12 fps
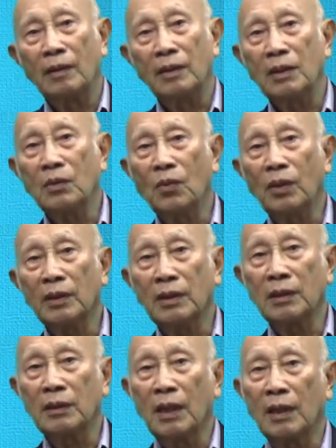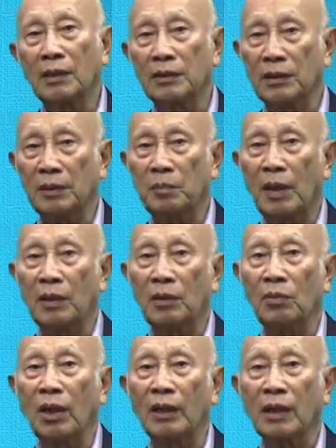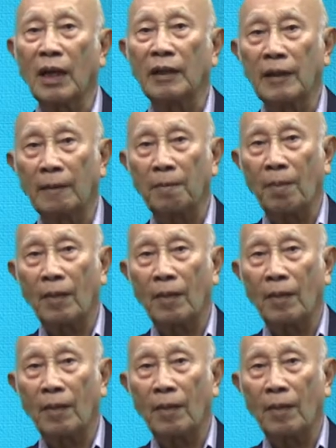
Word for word: ที่ก่อให้เกิดการอักเสบภายในร่างกายนั้น